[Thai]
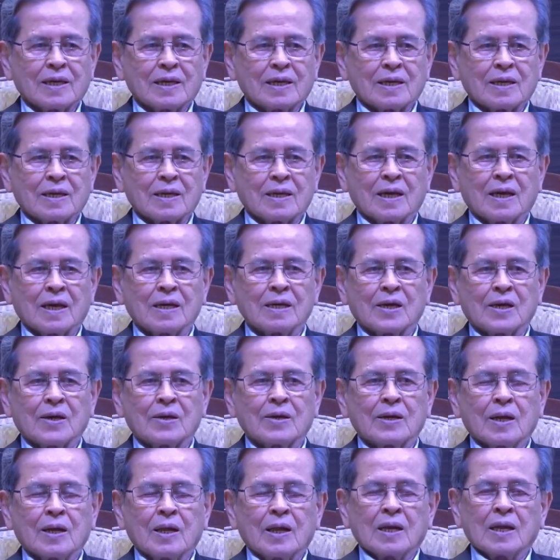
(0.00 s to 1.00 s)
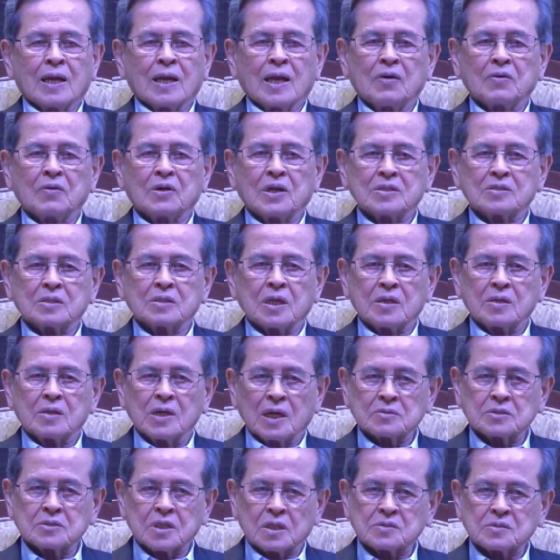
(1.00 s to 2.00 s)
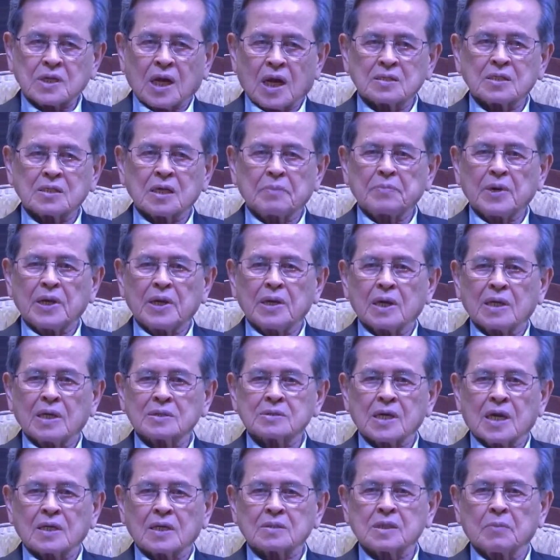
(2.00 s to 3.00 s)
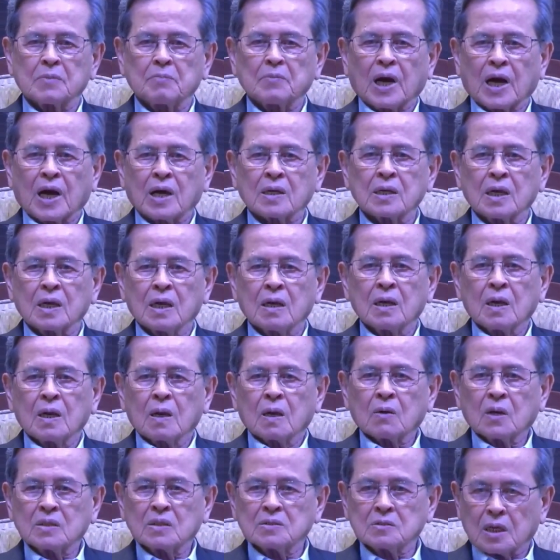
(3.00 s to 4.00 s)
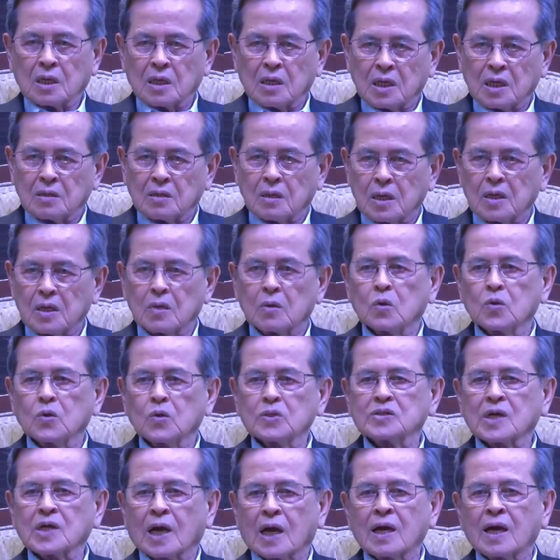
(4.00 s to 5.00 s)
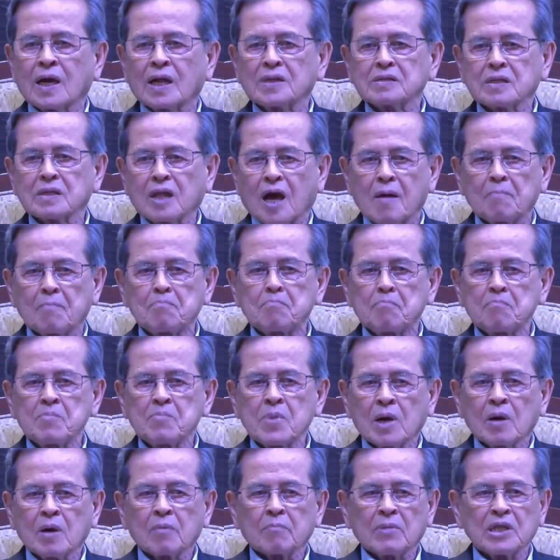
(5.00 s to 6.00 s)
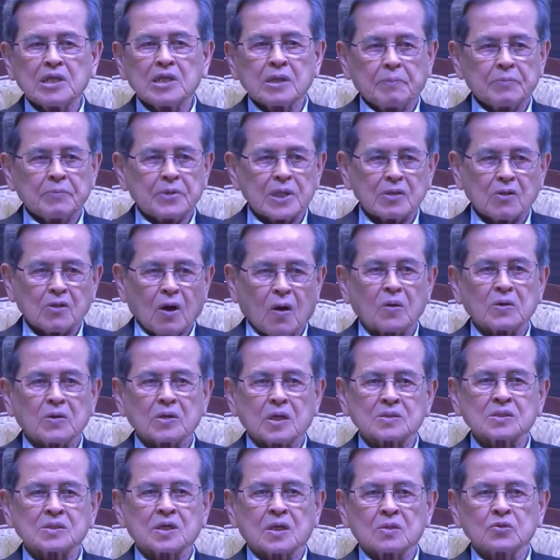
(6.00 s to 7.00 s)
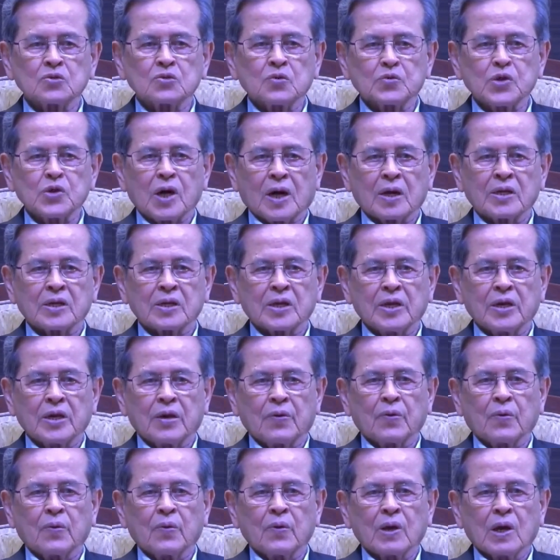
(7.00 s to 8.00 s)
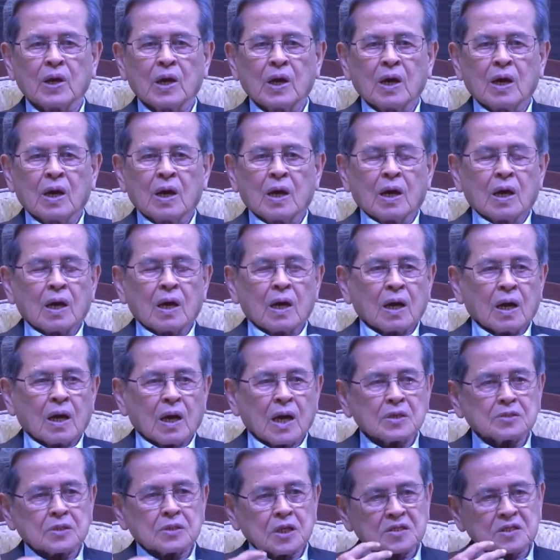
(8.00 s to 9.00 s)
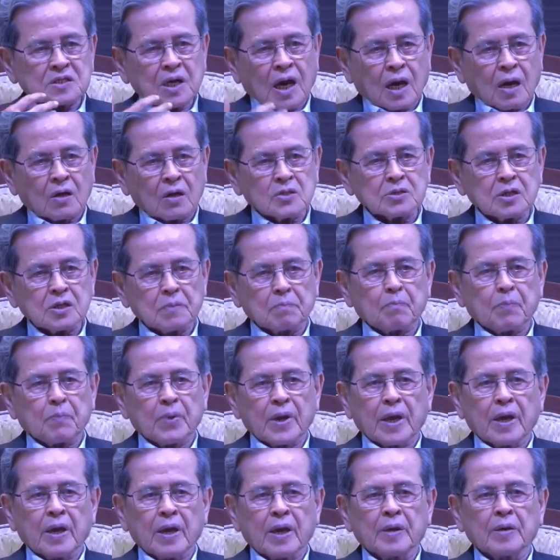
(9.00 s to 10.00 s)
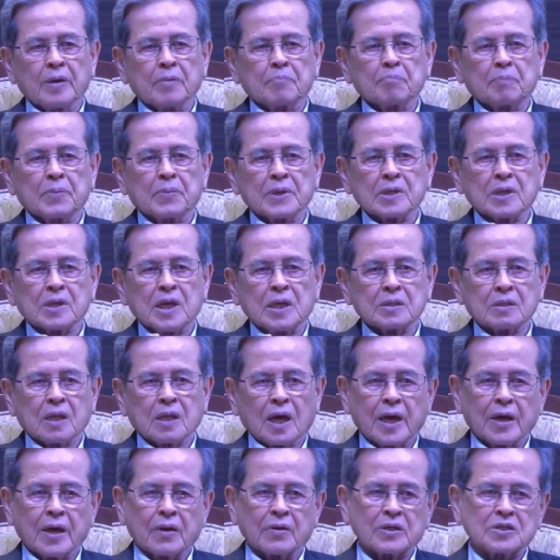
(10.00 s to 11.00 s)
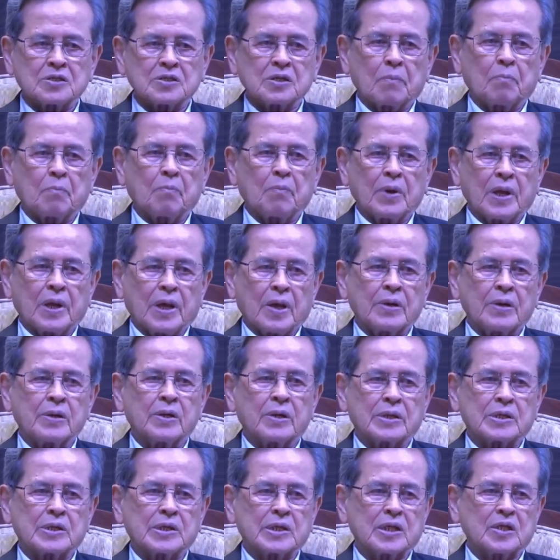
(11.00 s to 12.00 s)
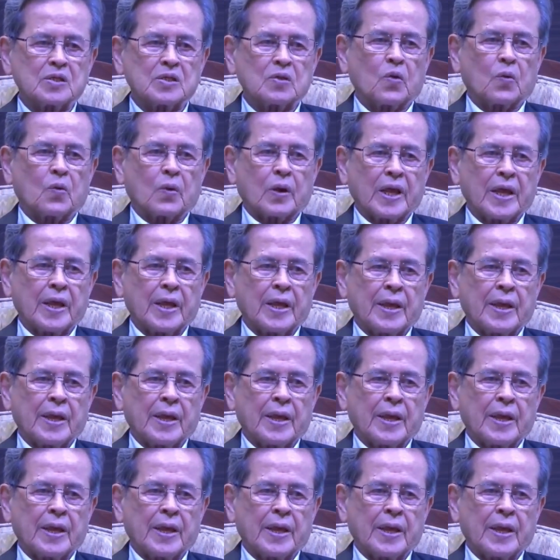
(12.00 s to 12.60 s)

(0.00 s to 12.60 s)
นะฮะแล้วนิสิตนักศึกษาที่เป็นอาสาสมัครเนี่ยเขาจะได้เรียนรู้จากการทำไม่ใช่ไปท่องหนังสืออยู่อย่างเดียวการศึกษาก็จะเปลี่ยนประเทศไทยก็จะเปลี่ยนที่ตรงนี้